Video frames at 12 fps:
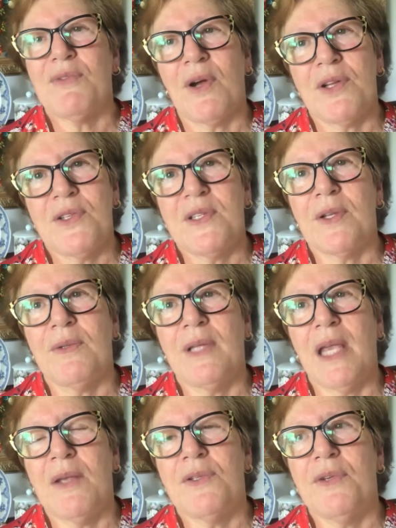fortes que eu
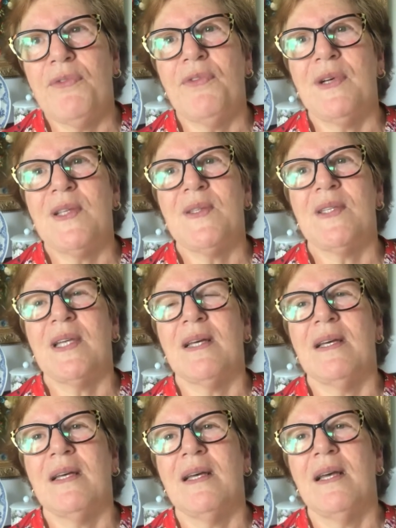tenho de infância